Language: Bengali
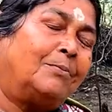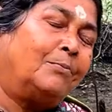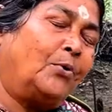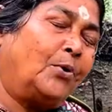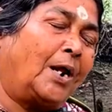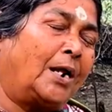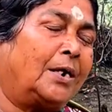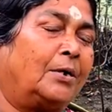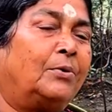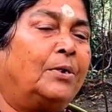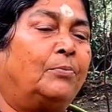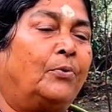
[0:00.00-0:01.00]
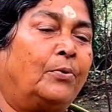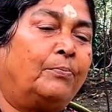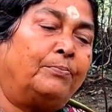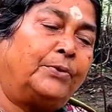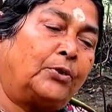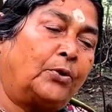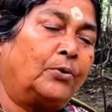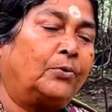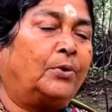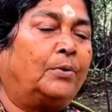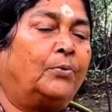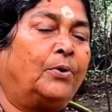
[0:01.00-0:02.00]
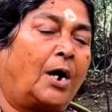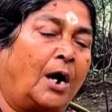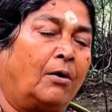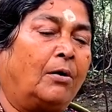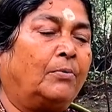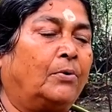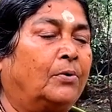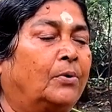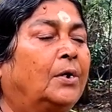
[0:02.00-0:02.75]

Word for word: ভোগ রান্না করে ভোগ বিতরণ করে ভোগ খাওয়াবো